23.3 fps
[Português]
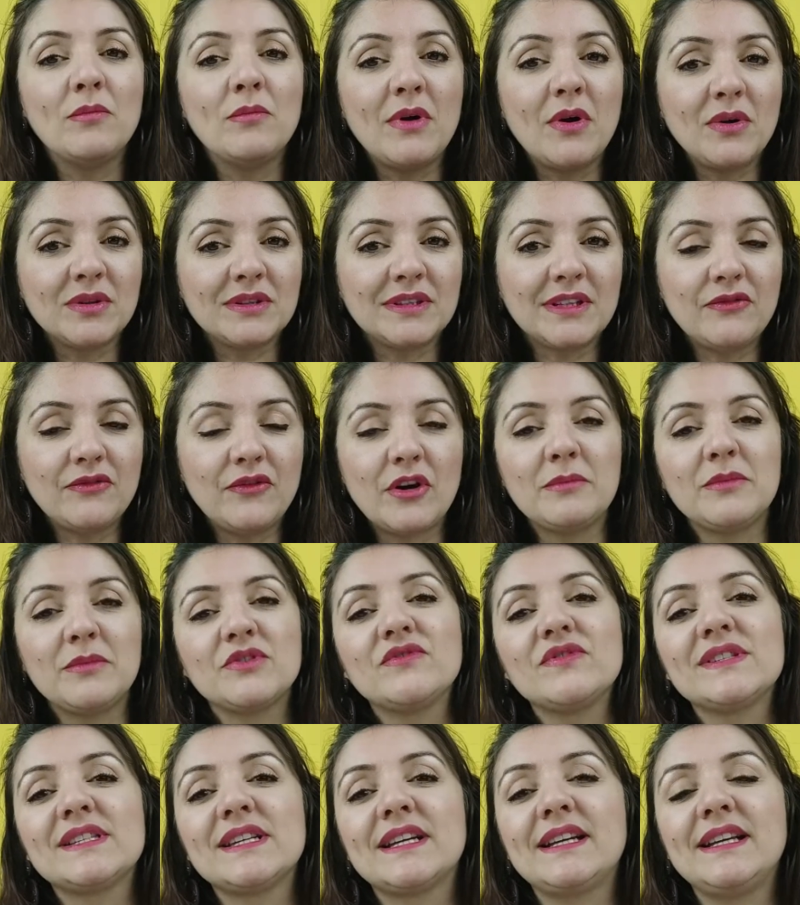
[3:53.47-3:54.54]
Uma outra forma
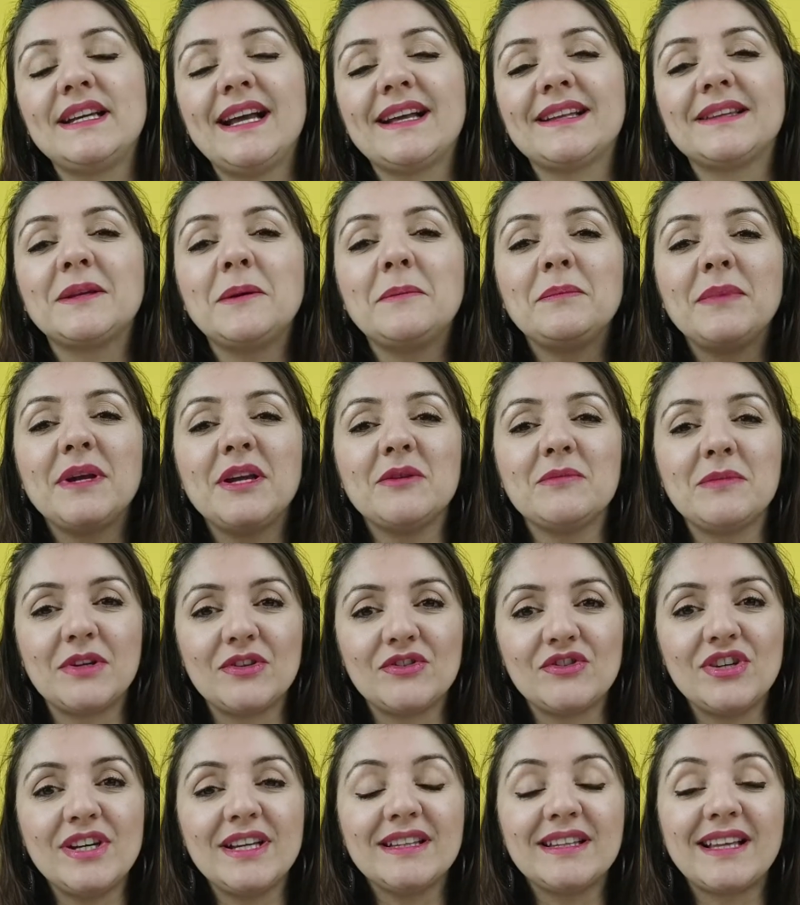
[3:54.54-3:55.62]
de você criar também uma
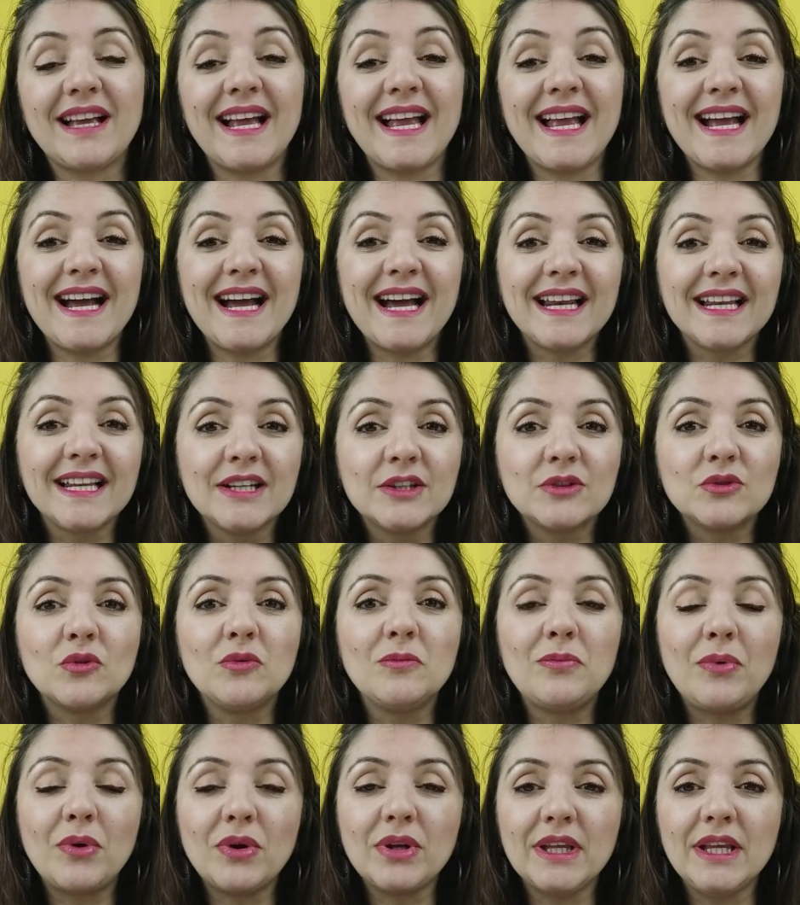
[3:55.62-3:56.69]
tinta é ralando
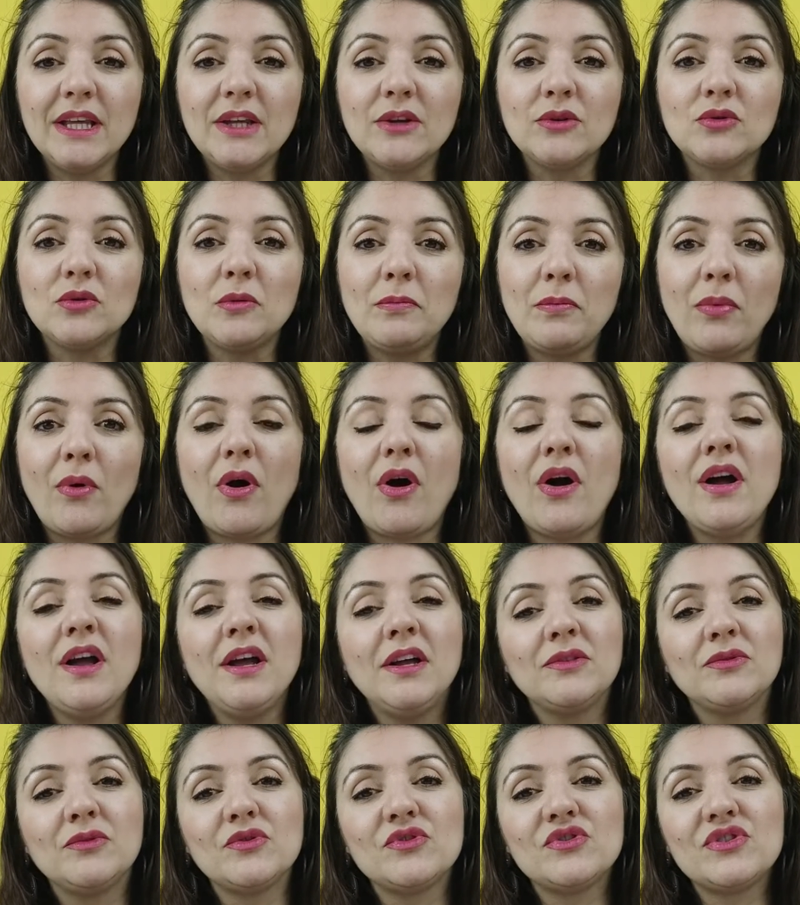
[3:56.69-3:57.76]
um pouquinho do pó
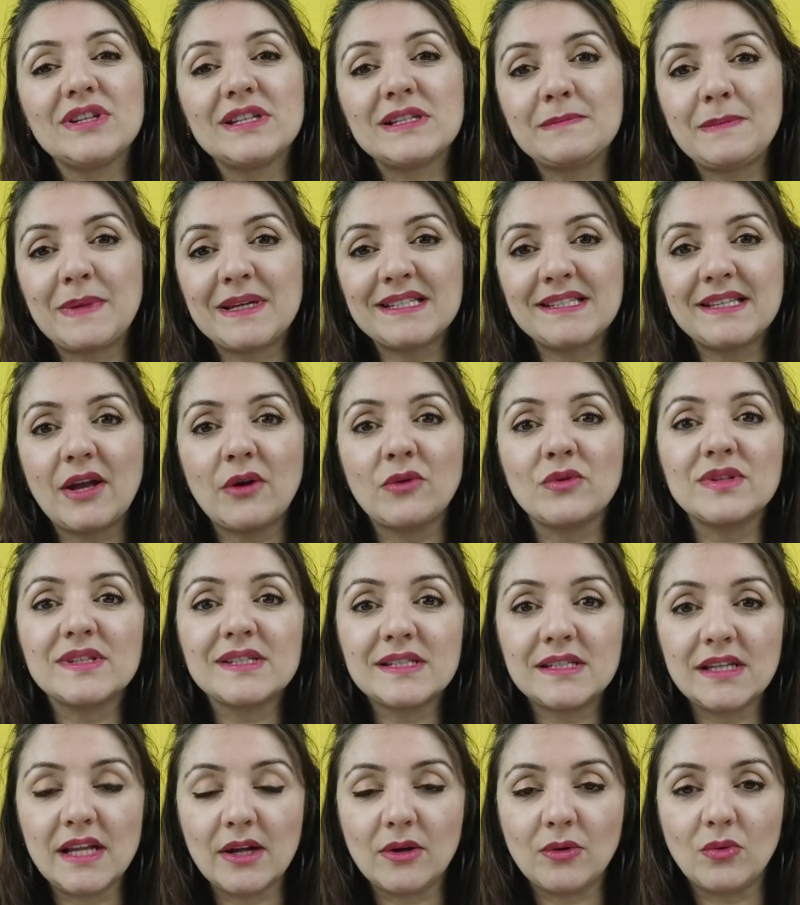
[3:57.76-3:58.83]
do giz pastel
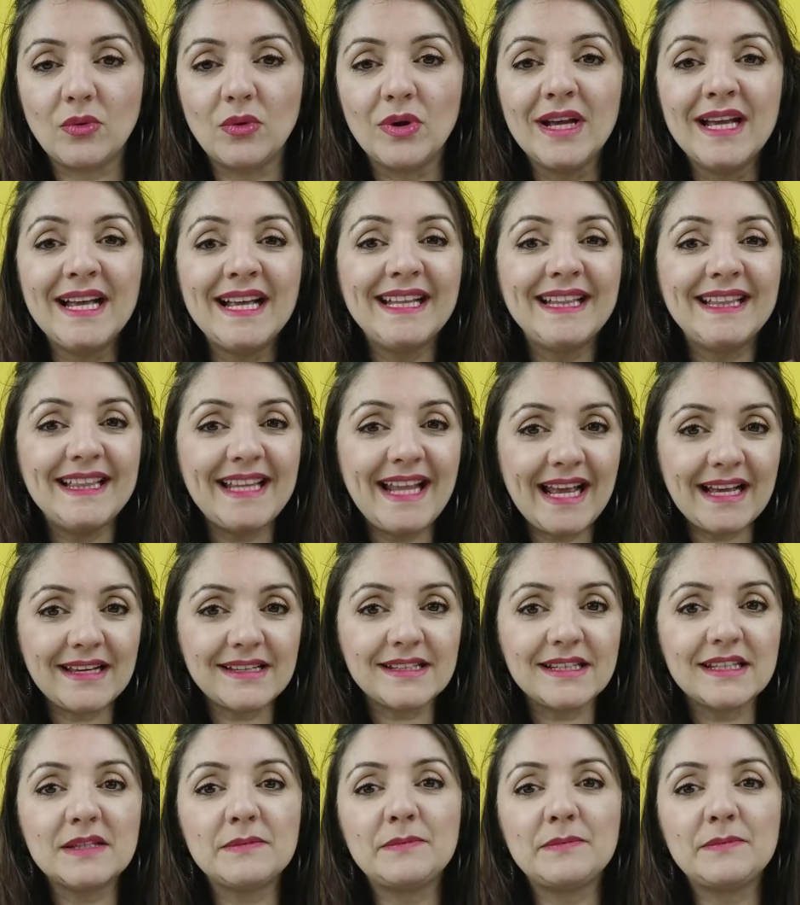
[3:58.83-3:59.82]
seco. Nessa